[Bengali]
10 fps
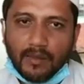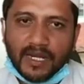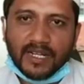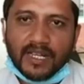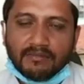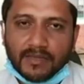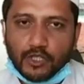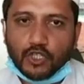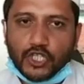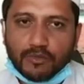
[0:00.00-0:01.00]
আমার নাম
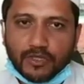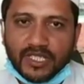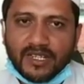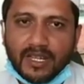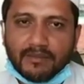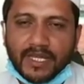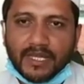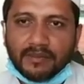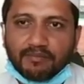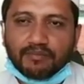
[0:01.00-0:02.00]
জসিমুদ্দিন আমি
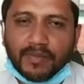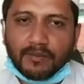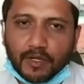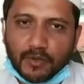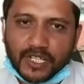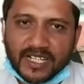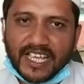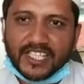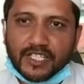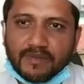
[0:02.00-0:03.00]
বাই প্রফেশন
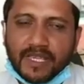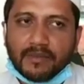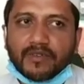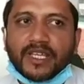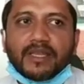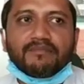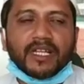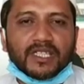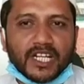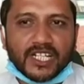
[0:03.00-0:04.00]
আইনজীবী এবং এই
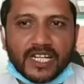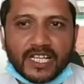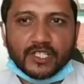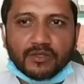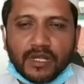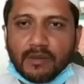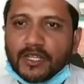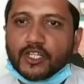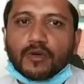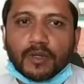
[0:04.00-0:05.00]
মাদ্রাসার একজন
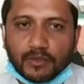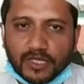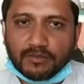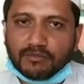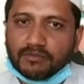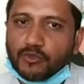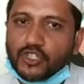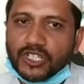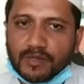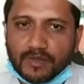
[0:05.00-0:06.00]
আমি সভাপতি
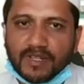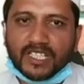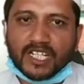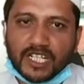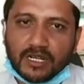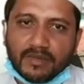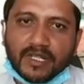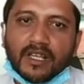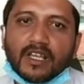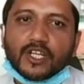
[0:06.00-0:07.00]
মসজিদ এবং মাদ্রাসার
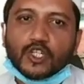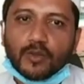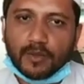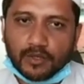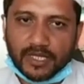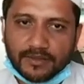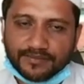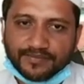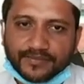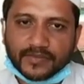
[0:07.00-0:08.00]
আমি সভাপতি
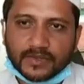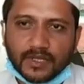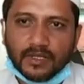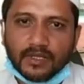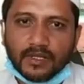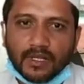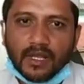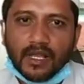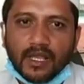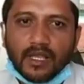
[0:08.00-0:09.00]
নাম মাদ্রাসাটার নাম
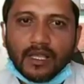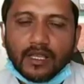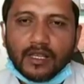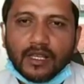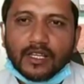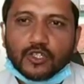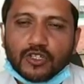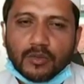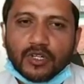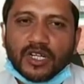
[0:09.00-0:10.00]

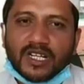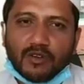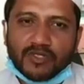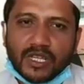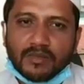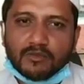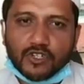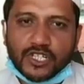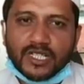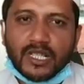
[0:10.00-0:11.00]
সোনাবড়া টাউন জামে
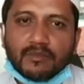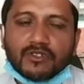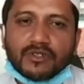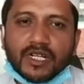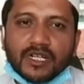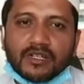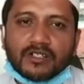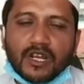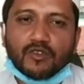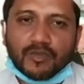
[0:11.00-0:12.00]
মসজিদ এবং
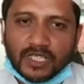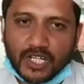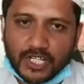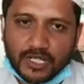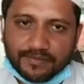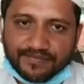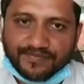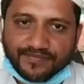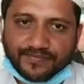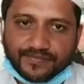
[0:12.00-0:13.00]
টাউন মাদ্রাসা
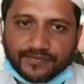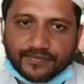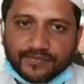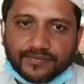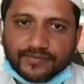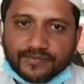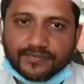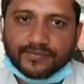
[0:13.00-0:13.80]
ঠিক আছে